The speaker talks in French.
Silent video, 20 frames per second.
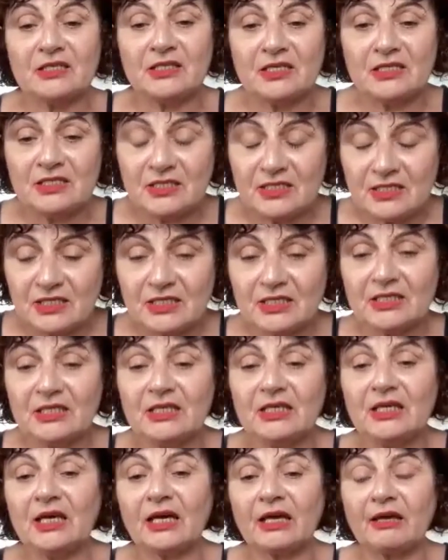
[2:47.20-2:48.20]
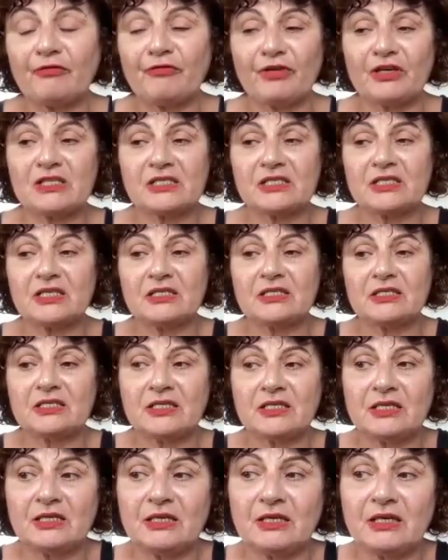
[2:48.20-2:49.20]
désirs effacer
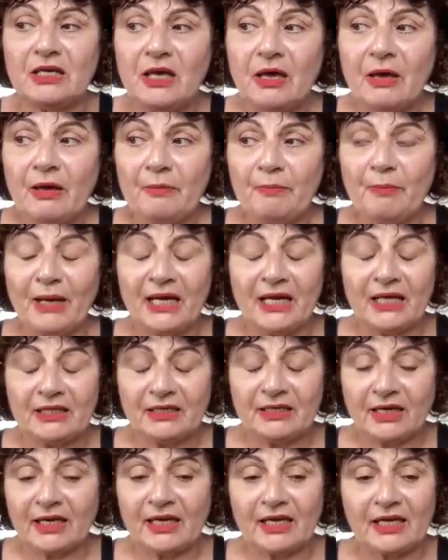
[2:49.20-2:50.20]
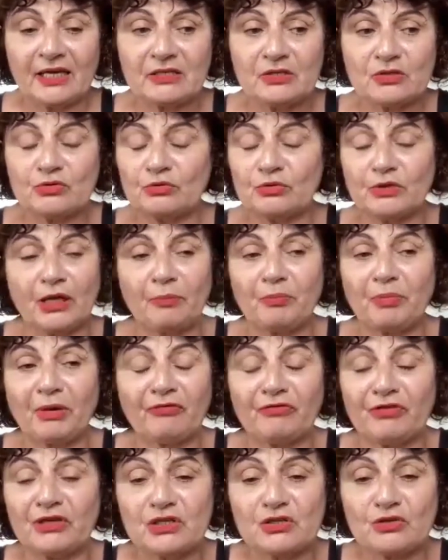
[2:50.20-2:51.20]
ses maladresses son
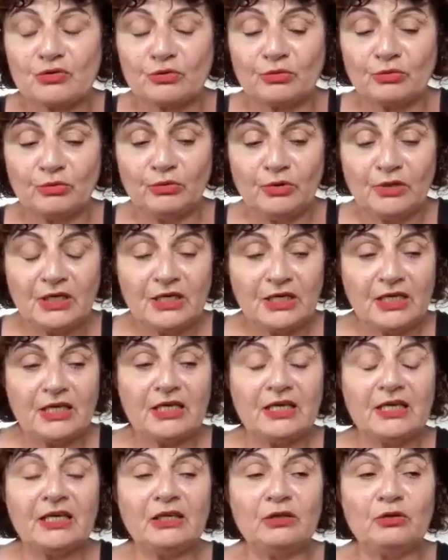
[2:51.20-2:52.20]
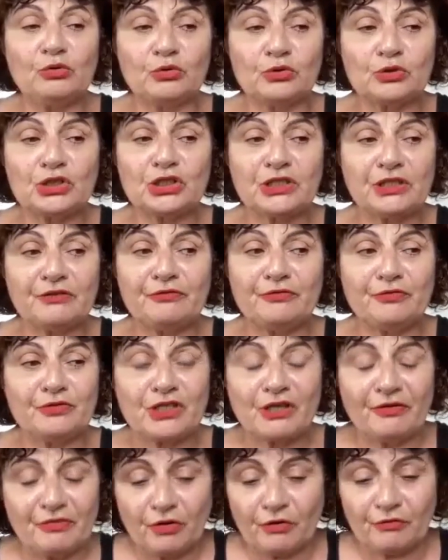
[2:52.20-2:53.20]
imperfection et donc,
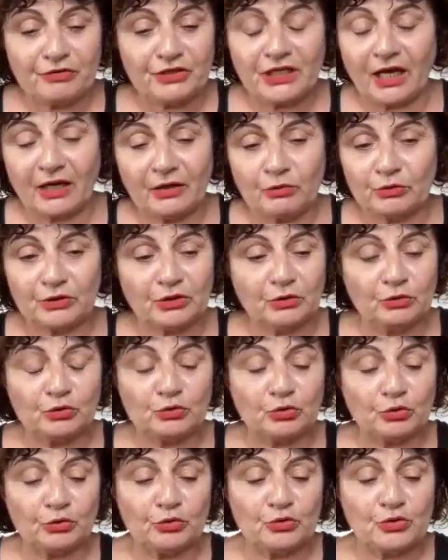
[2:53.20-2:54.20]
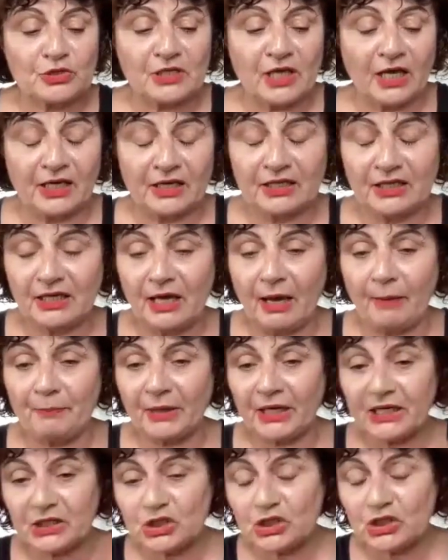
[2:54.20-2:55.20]
j'avais envie de raconter autour de ça. Et
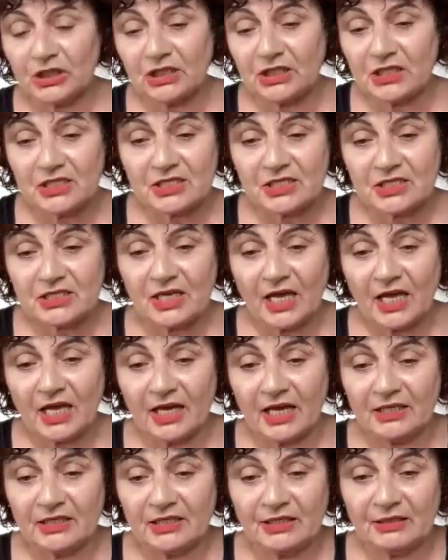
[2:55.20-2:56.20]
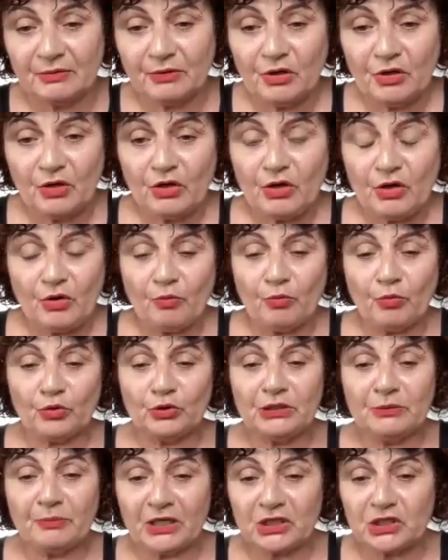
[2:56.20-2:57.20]
après, j'ai laissé aller mon
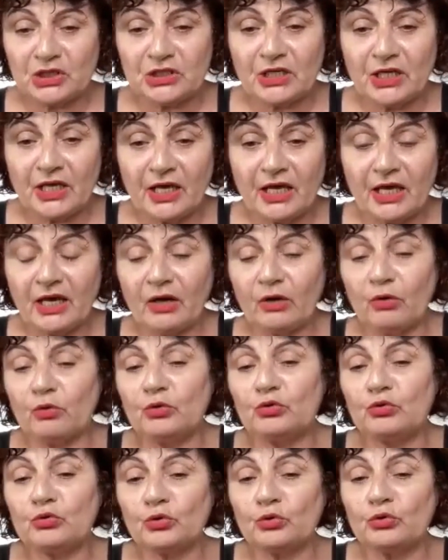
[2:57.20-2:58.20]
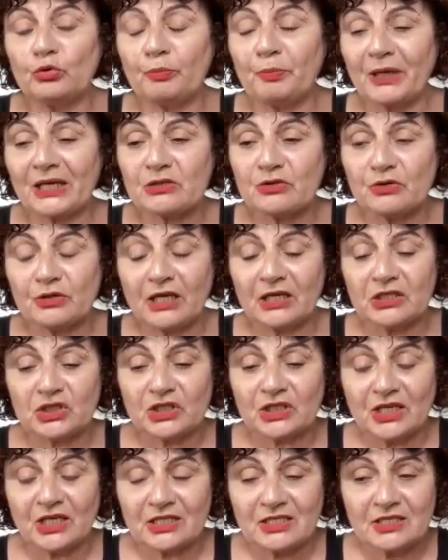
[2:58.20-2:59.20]
imaginaire autour de personnages
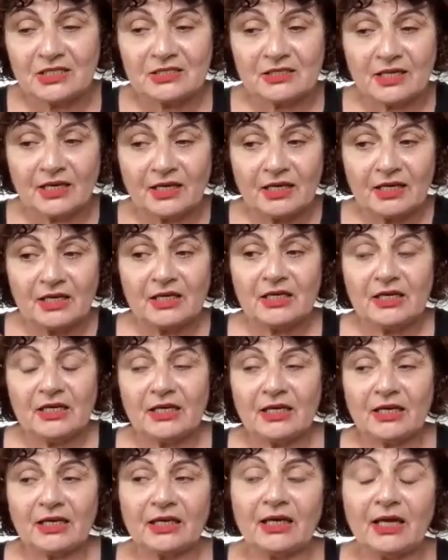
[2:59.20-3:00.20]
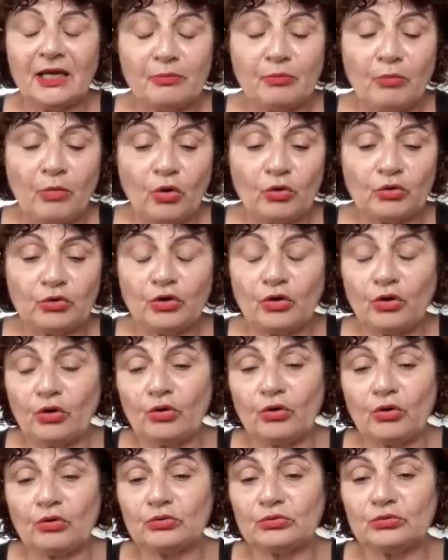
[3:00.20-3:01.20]
qui existaient réellement
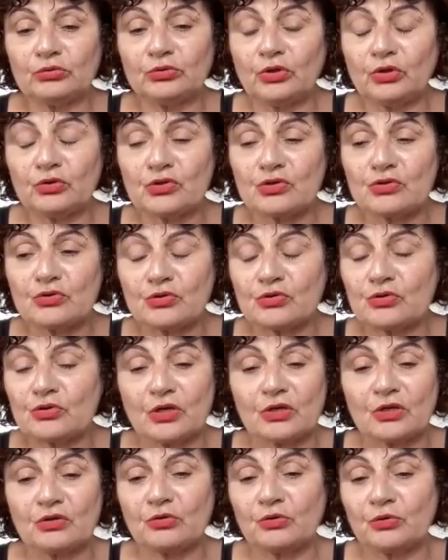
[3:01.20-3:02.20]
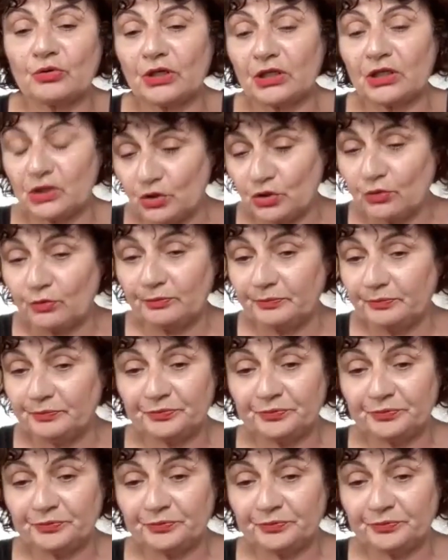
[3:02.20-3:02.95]
dans, cette région.